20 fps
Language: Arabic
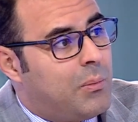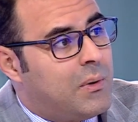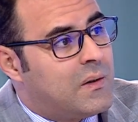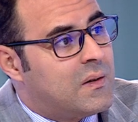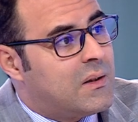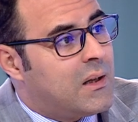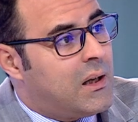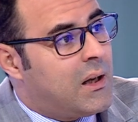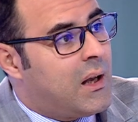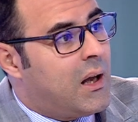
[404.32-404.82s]

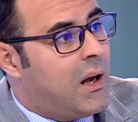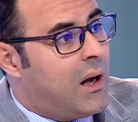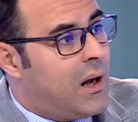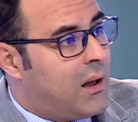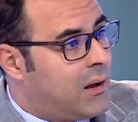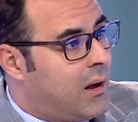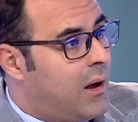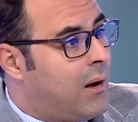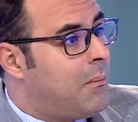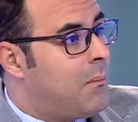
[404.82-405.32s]
وبالتالي
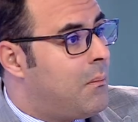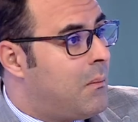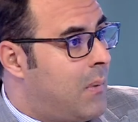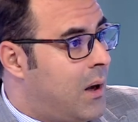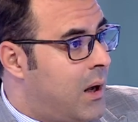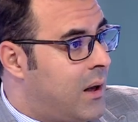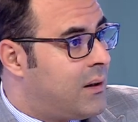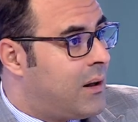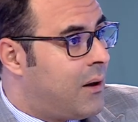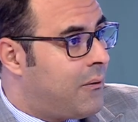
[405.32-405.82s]
هذا
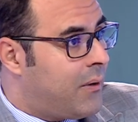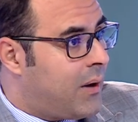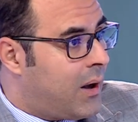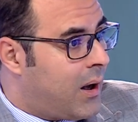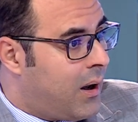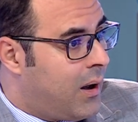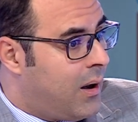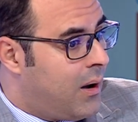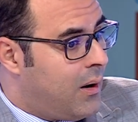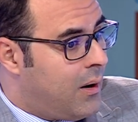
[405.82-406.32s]
ما
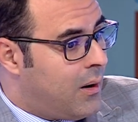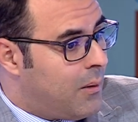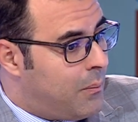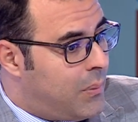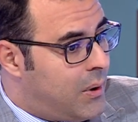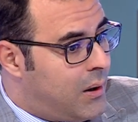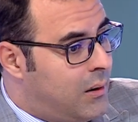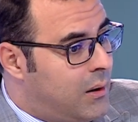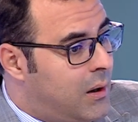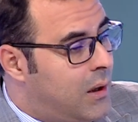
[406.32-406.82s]
دفع
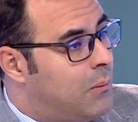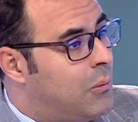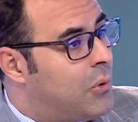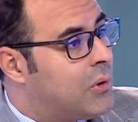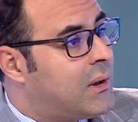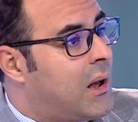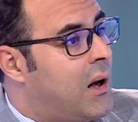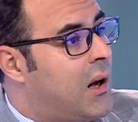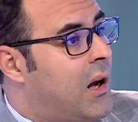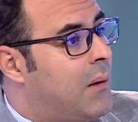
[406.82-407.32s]

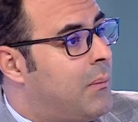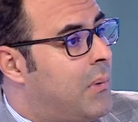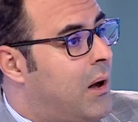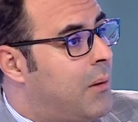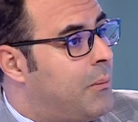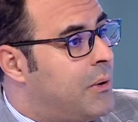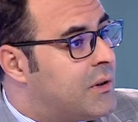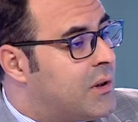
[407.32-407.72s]
للمطالبه